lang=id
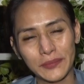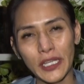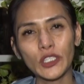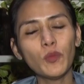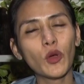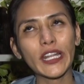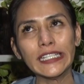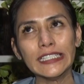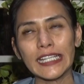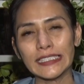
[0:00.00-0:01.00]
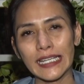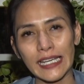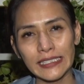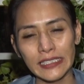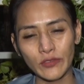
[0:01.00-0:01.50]
Itu boleh
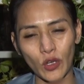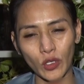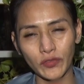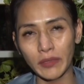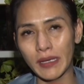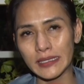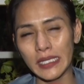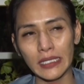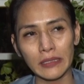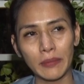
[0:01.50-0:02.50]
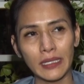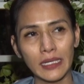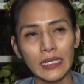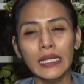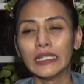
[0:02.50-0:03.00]
ditanyakan dan konfirmasi kepada
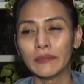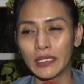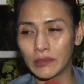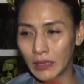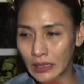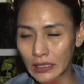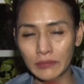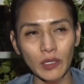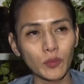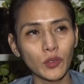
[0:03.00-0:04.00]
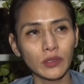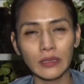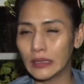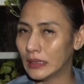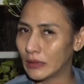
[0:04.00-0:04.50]
teman-teman dekat maupun
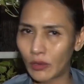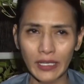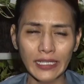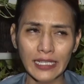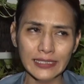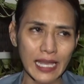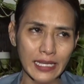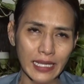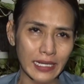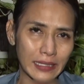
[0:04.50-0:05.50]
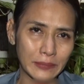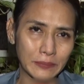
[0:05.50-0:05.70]
kolega saya lah.